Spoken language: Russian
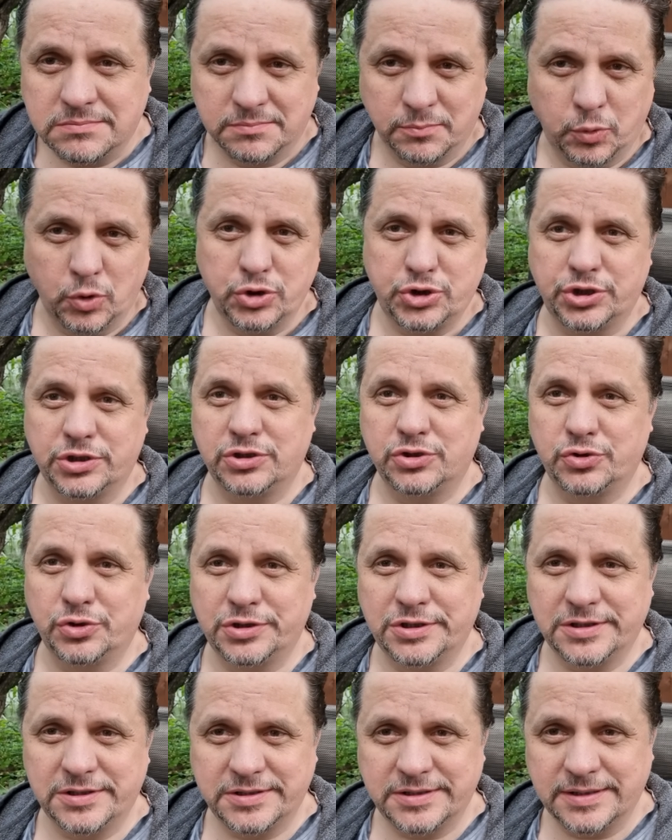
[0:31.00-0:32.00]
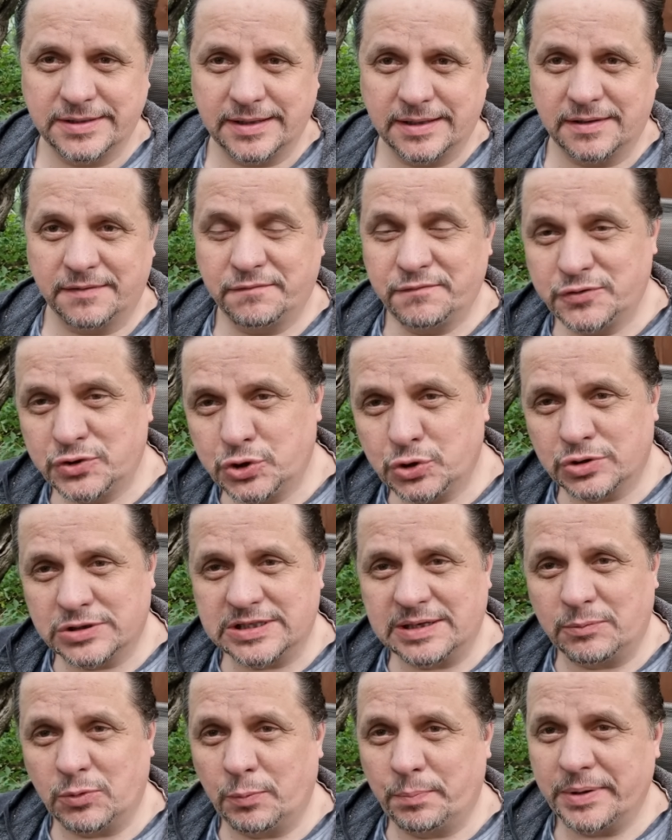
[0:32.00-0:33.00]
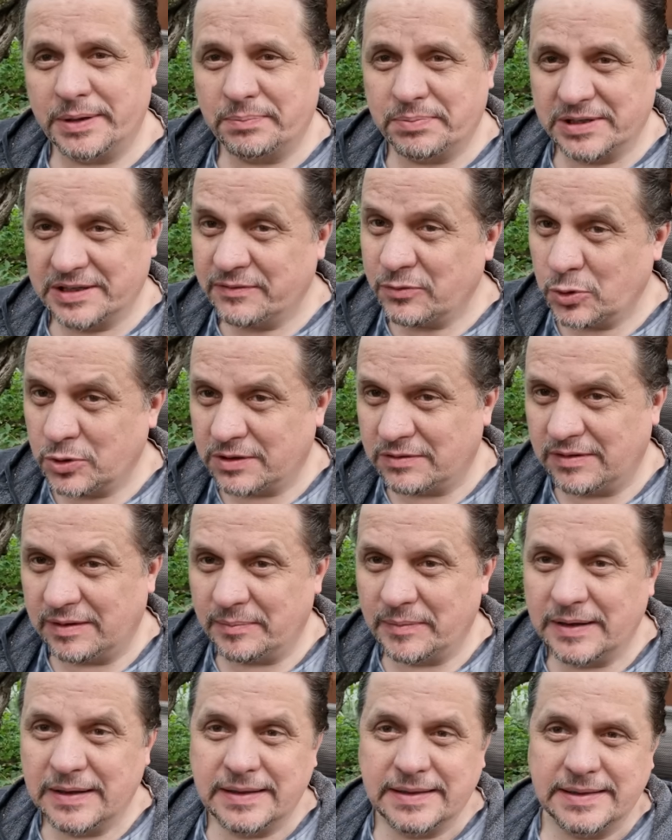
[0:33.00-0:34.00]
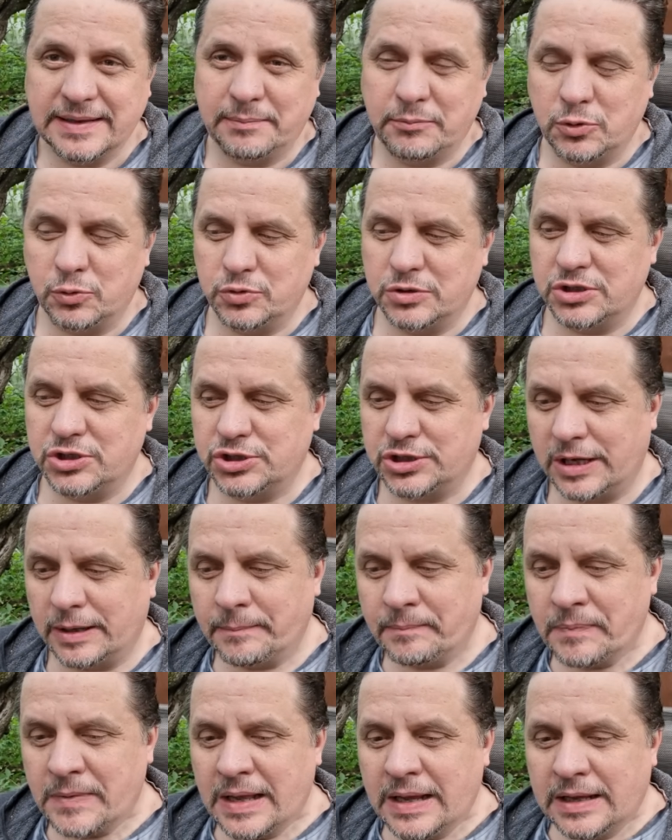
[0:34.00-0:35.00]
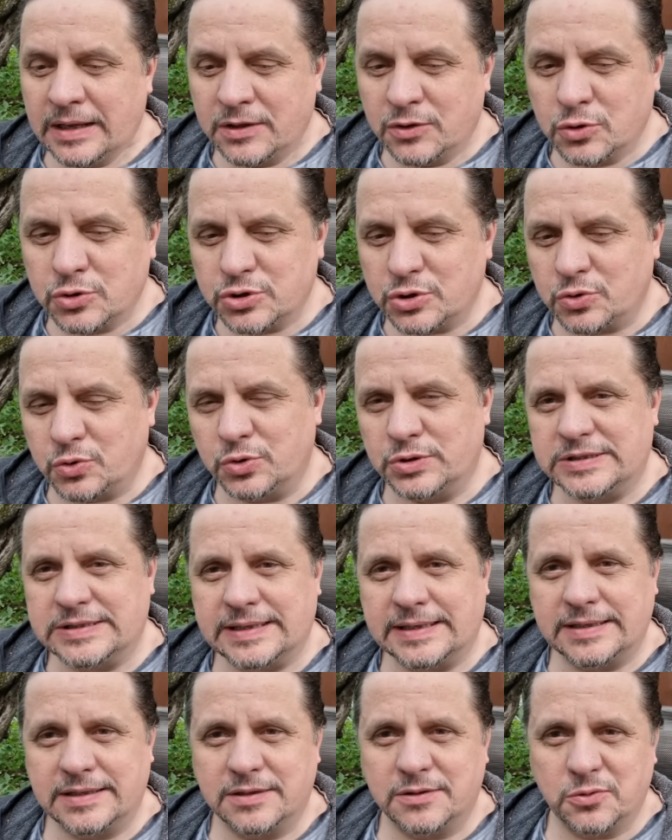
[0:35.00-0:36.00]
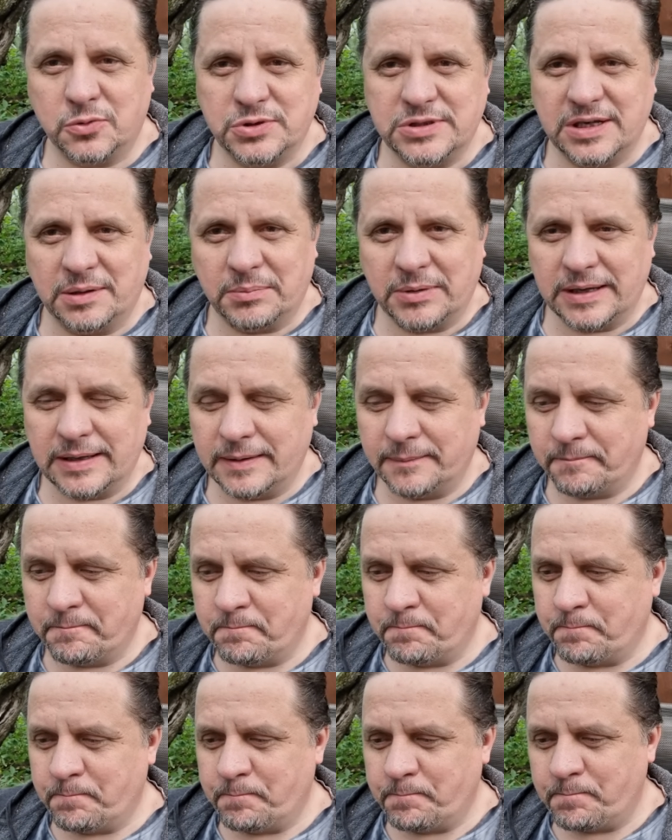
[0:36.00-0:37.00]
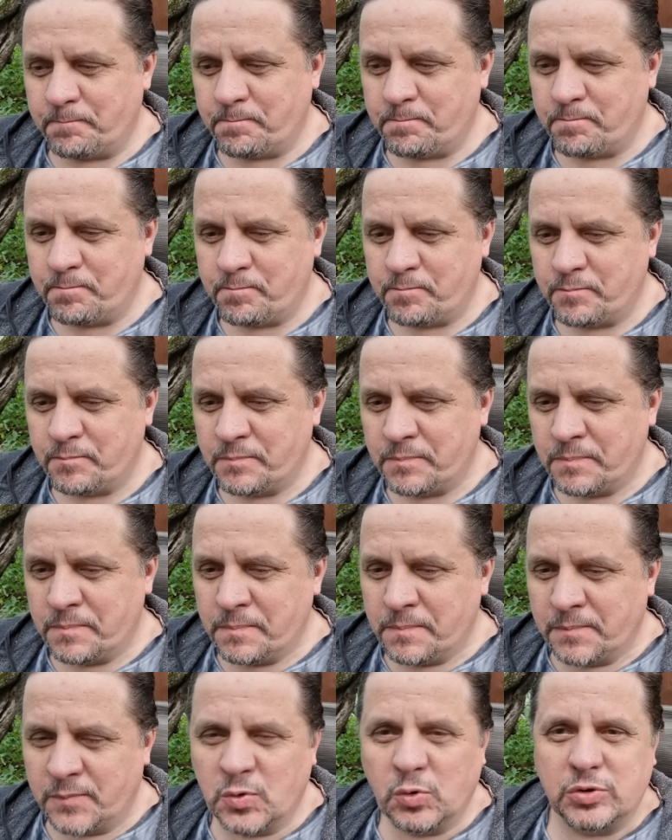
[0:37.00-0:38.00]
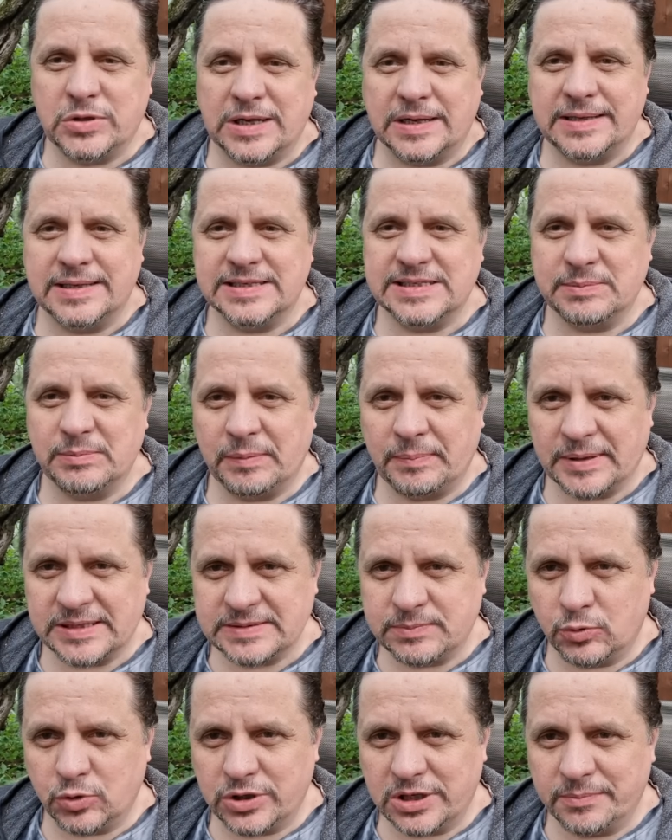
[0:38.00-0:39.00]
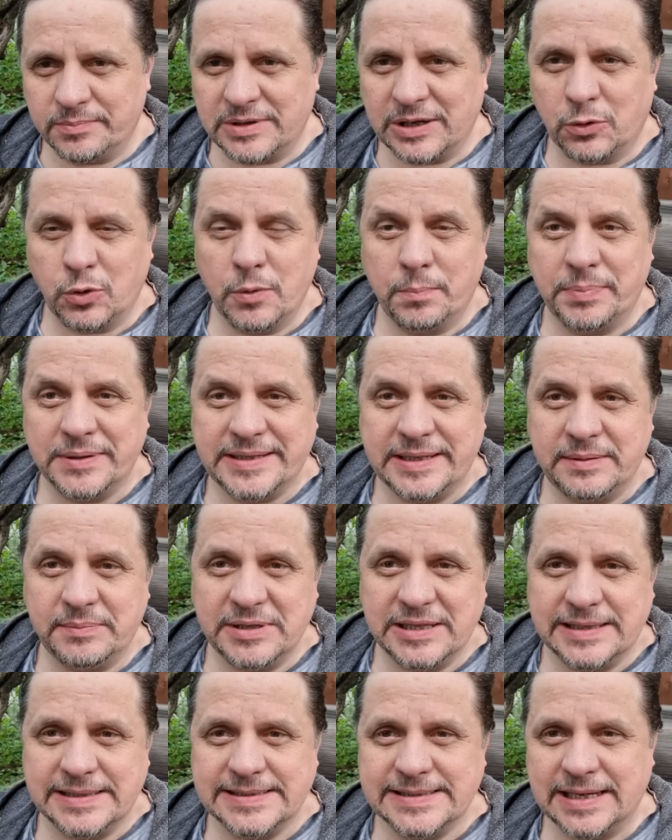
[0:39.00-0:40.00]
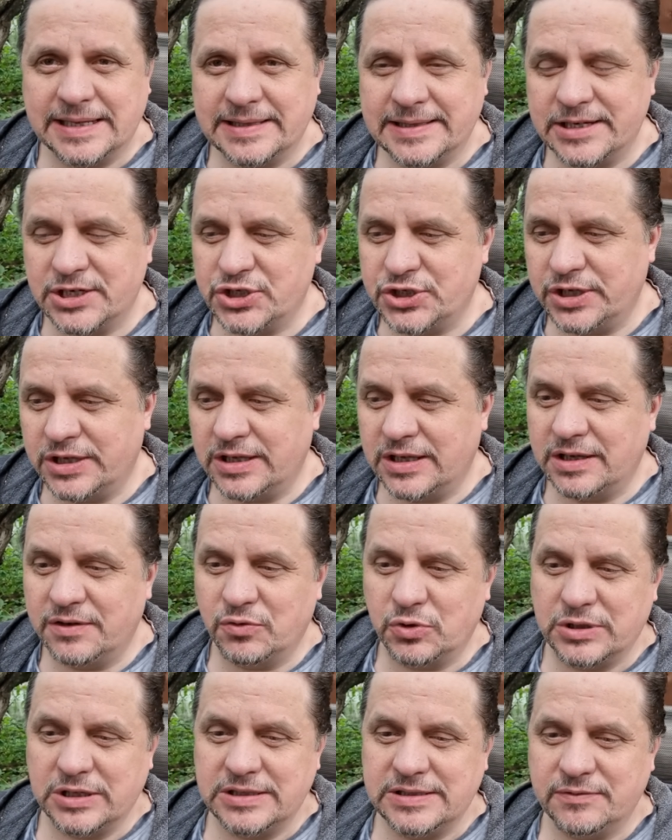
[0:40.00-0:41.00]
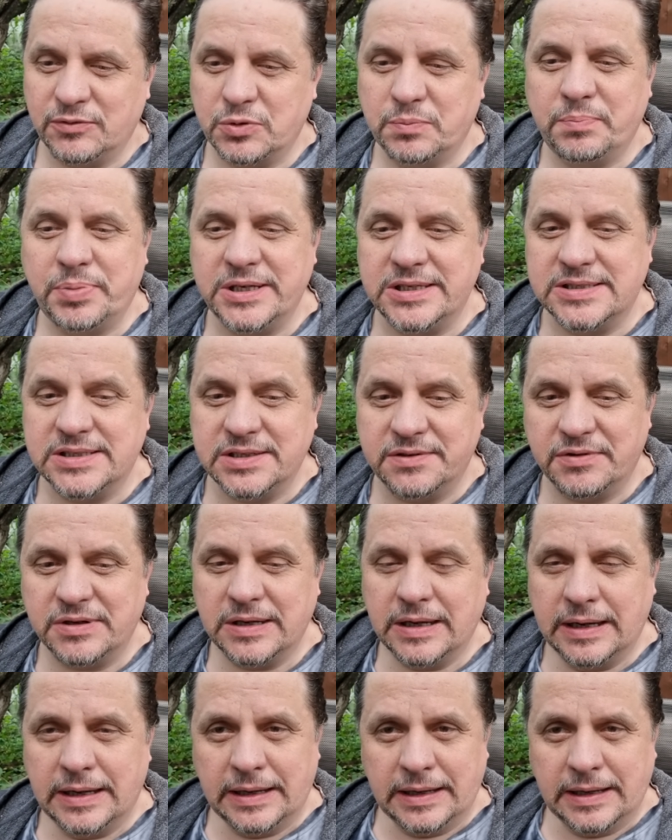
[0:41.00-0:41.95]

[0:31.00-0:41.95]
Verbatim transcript: Больше ничего делать не надо. Все само приплывет к вам на блюдечке. Но с другой стороны, друзья мои, ну вот так, если мы посмотрим, такое потребительское отношение и вот эти вот призывы.